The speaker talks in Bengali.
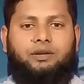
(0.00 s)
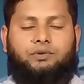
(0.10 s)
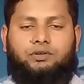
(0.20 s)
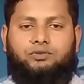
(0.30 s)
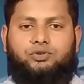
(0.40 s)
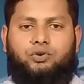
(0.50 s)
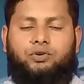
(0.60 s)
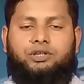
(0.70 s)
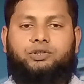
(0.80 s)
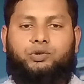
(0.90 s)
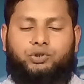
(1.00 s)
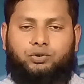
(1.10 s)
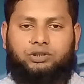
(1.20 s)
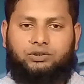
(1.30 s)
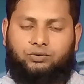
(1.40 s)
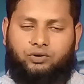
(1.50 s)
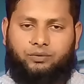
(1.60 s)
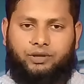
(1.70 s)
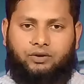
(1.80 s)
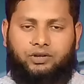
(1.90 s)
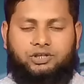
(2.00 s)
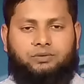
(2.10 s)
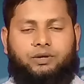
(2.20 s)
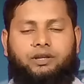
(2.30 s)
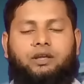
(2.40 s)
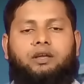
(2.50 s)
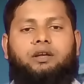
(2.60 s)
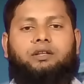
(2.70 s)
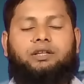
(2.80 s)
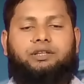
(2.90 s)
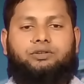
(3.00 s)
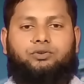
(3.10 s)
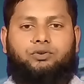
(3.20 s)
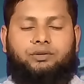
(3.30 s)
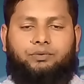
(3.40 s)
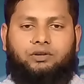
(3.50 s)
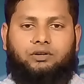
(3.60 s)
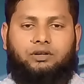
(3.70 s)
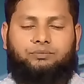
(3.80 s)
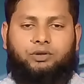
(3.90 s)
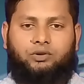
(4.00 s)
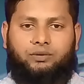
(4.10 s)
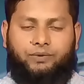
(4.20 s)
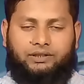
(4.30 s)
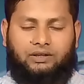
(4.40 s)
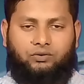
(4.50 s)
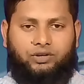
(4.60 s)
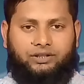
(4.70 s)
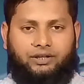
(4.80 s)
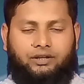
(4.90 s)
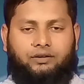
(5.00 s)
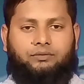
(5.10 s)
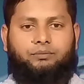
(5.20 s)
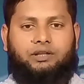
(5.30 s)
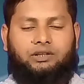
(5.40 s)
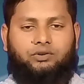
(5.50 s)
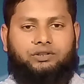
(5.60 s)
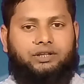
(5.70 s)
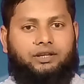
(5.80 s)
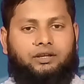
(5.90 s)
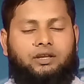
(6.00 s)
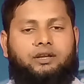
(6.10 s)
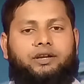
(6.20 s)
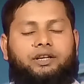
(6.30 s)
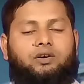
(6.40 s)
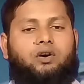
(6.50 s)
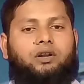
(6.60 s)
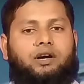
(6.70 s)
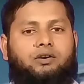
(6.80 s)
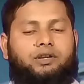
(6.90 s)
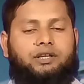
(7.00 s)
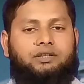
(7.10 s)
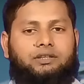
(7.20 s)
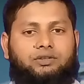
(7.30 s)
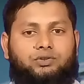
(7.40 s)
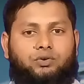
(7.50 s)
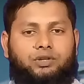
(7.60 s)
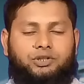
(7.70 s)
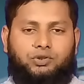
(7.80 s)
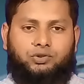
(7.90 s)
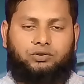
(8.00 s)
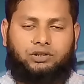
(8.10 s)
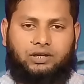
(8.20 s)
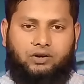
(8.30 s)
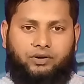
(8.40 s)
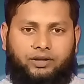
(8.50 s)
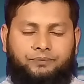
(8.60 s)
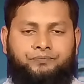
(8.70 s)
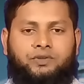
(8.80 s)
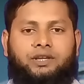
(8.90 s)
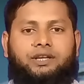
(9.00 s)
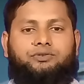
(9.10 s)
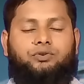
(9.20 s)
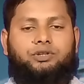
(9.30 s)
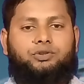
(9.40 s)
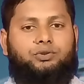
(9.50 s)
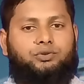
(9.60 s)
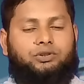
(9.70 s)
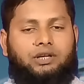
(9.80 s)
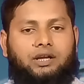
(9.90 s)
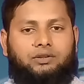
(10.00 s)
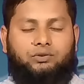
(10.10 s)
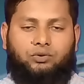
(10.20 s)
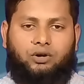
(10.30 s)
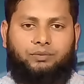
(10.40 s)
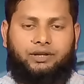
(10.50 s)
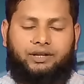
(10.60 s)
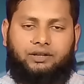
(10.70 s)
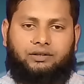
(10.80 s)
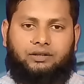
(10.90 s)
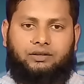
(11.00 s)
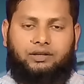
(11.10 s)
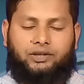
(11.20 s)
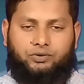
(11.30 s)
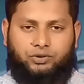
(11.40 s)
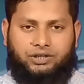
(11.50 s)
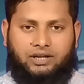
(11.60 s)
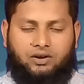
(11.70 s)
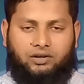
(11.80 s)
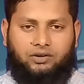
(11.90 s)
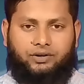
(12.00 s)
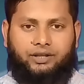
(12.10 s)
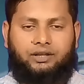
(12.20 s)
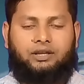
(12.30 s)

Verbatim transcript: এবং যৌনের শুষ্কতা দূর হবে অনেক সময় তাদের যৌনি মিলনে ব্যথা করে থাকে ব্যথা হয়ে থাকে এটি হওয়ার কারণ কি তাদের যৌনের শুষ্কতার কারণে এই যৌনের শুষ্কতা দূর হবে এই এই ওষুধটি খাওয়ার কারণে